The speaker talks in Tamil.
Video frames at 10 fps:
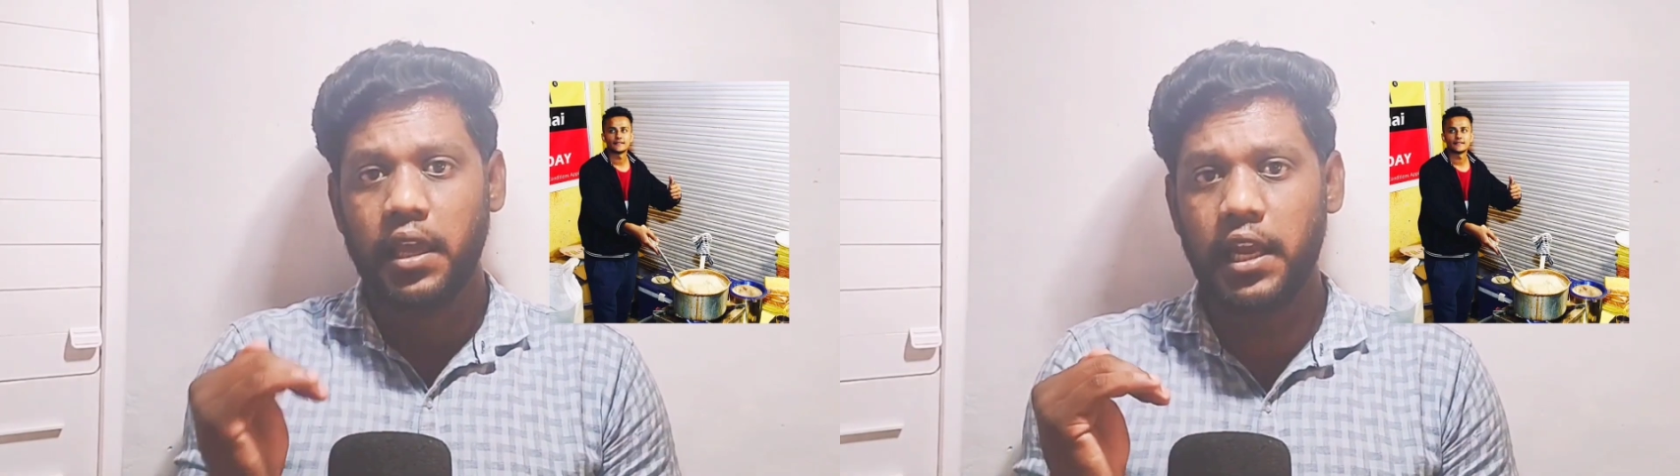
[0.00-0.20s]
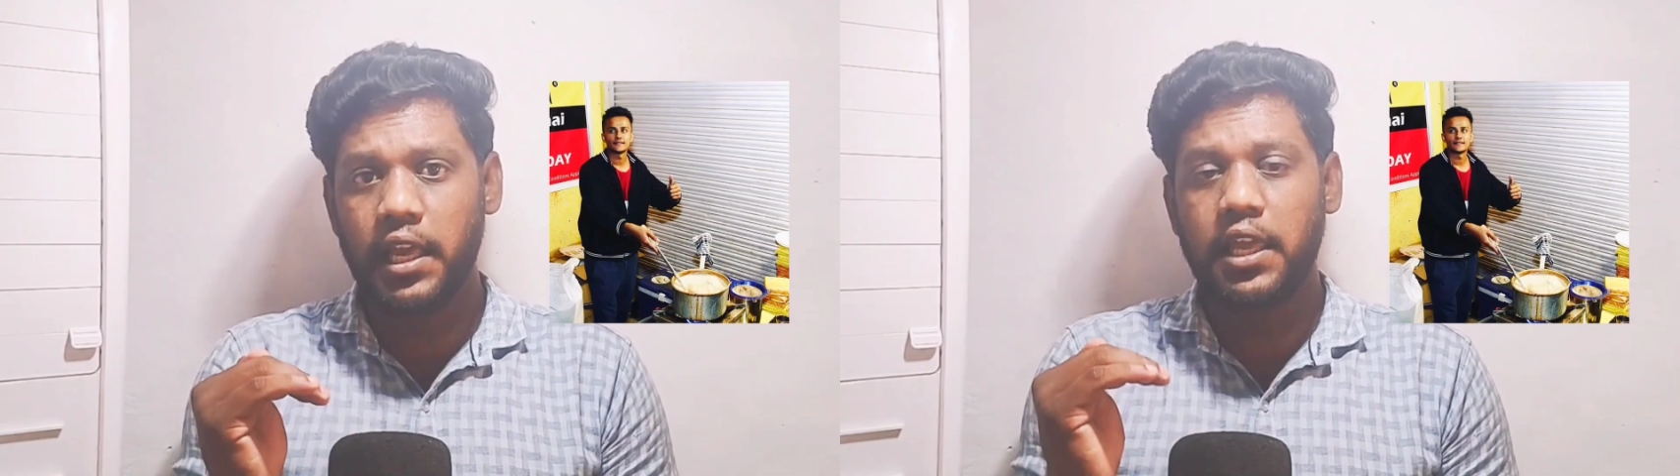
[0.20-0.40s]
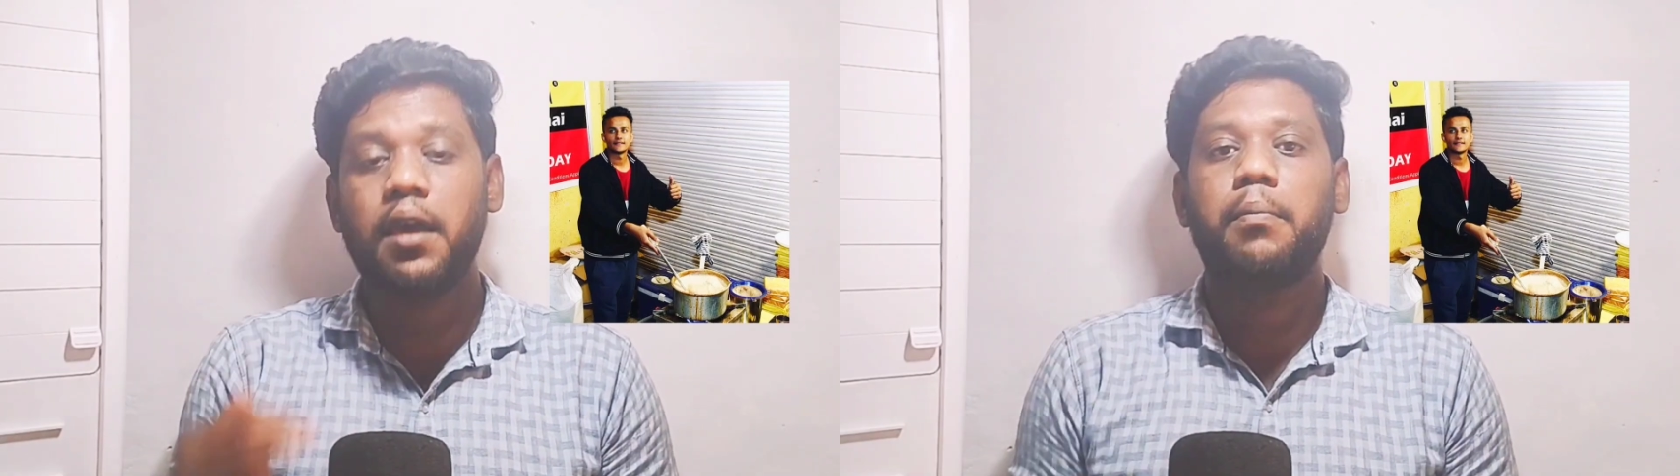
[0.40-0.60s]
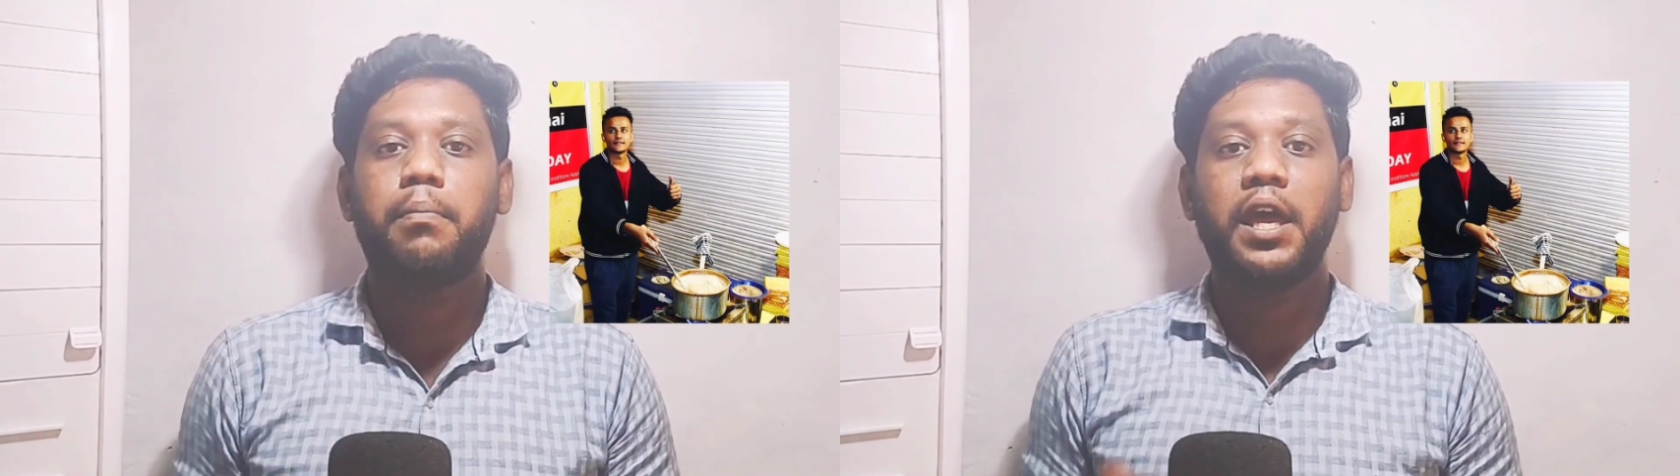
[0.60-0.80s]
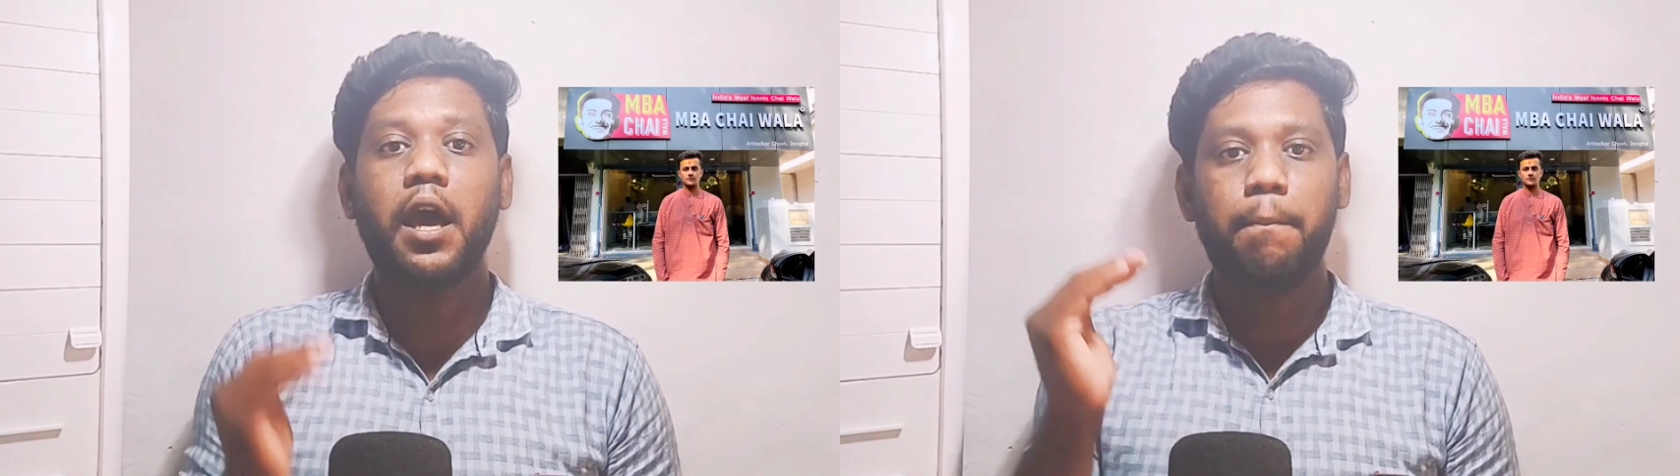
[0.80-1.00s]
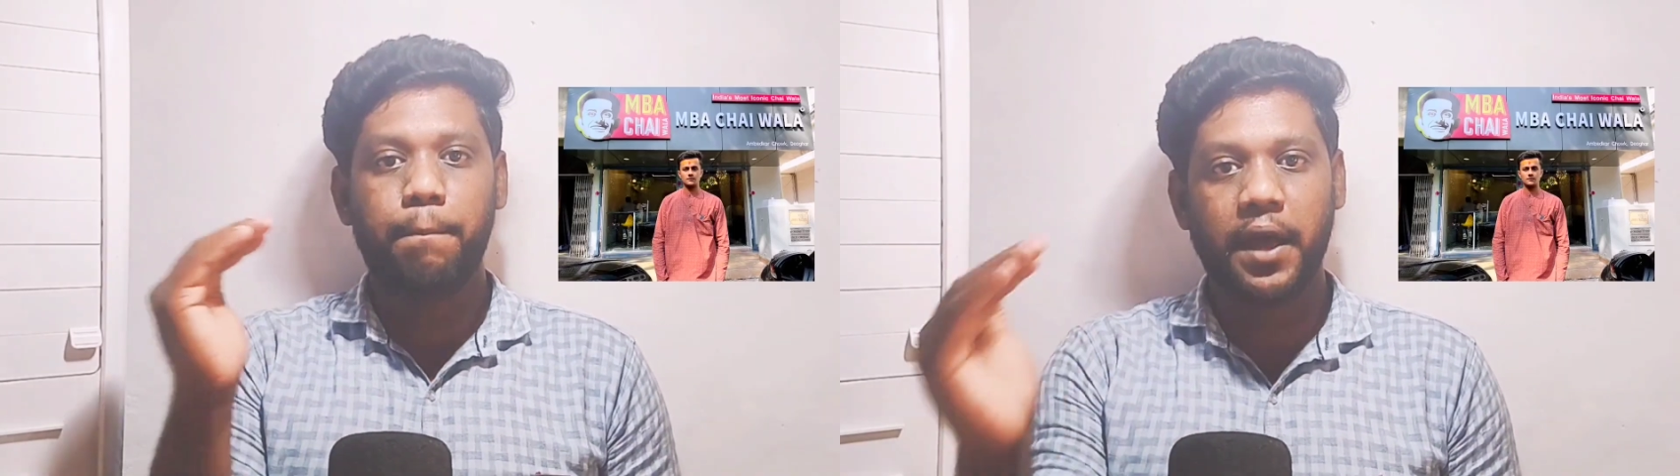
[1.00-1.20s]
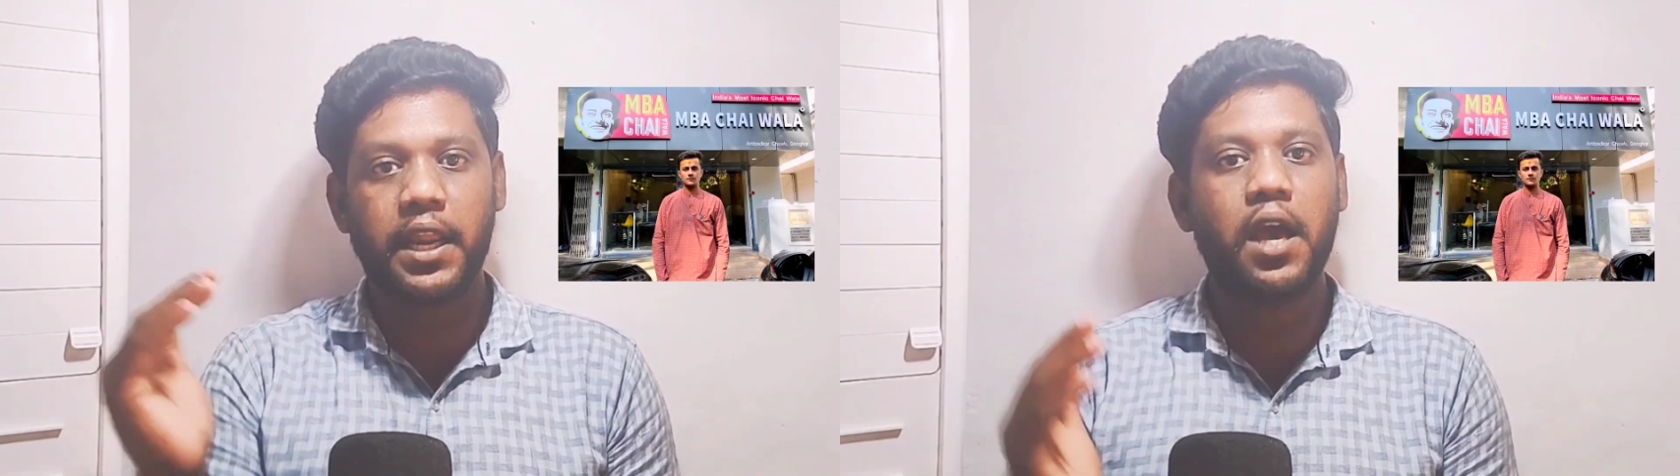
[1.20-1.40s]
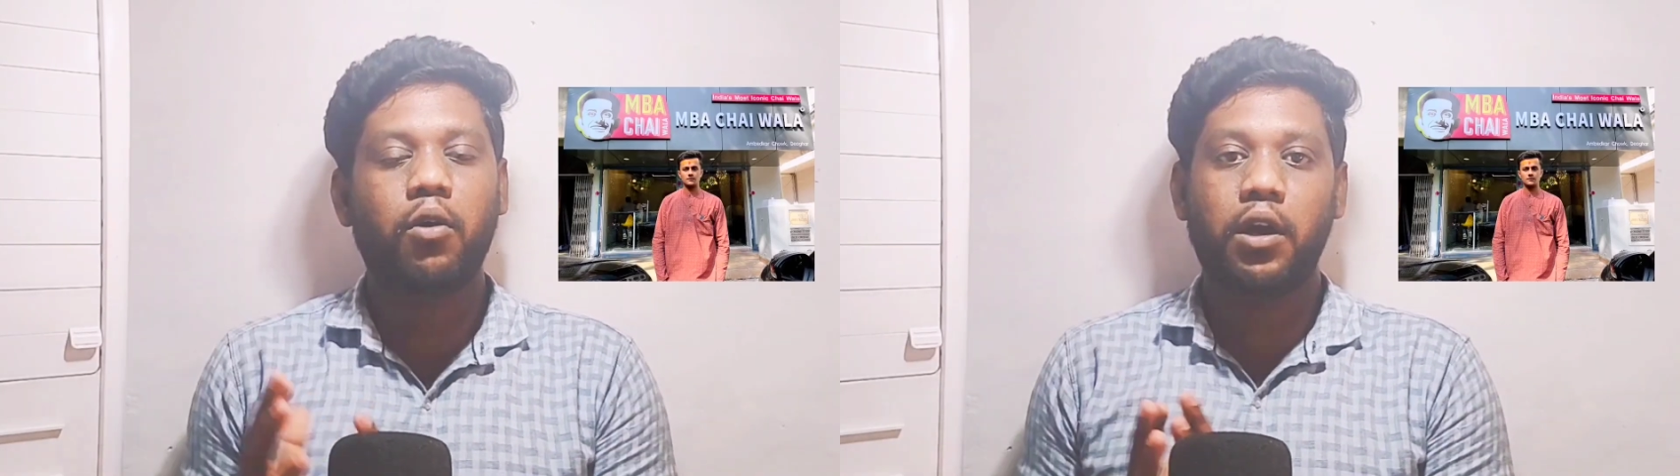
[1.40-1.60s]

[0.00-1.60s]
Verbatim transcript: இன்னைக்கு மிகப்பெரிய